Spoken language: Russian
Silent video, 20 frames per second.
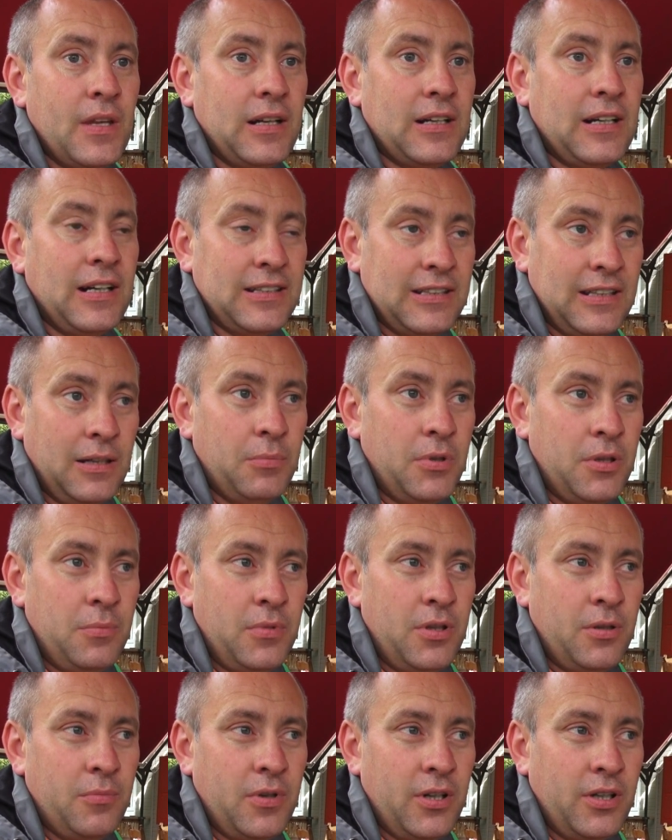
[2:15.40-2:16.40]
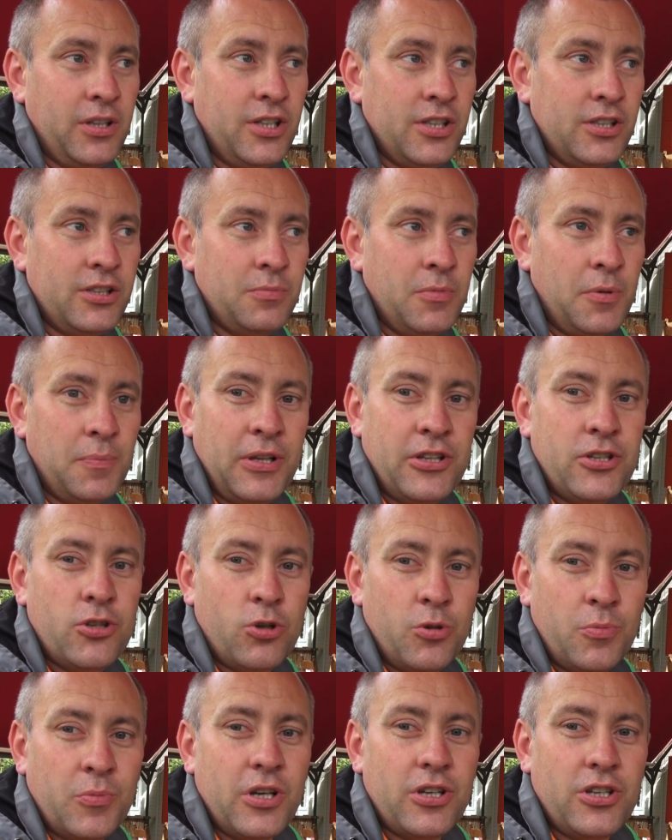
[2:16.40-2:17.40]
когда мы мимо едем и
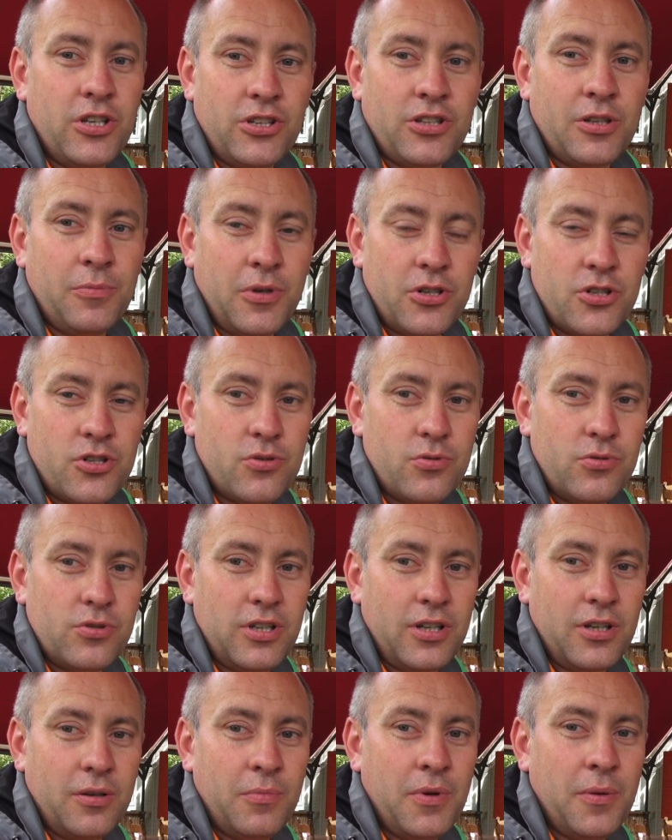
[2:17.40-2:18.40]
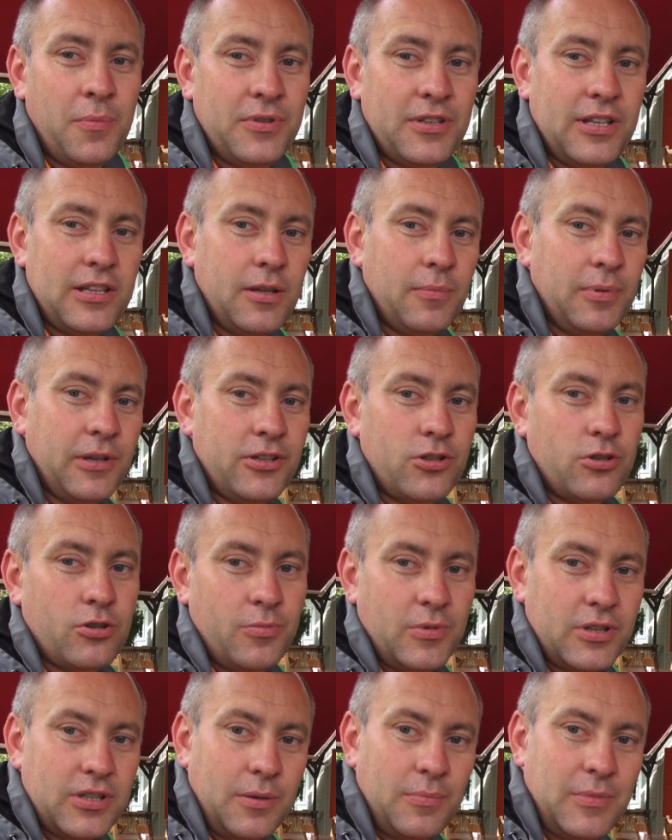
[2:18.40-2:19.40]
планируем какие-то маршруты, мы обязательно
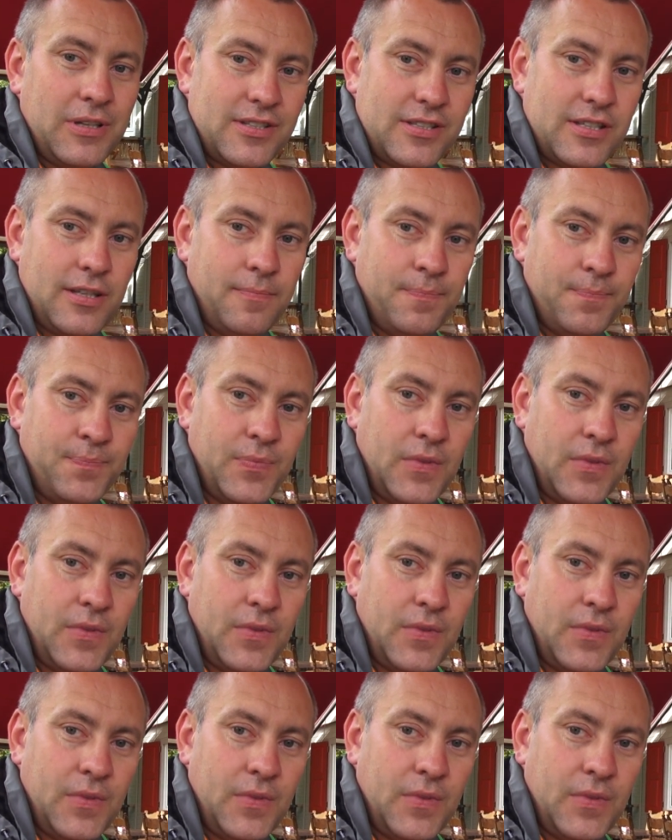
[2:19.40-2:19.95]
планируем это место.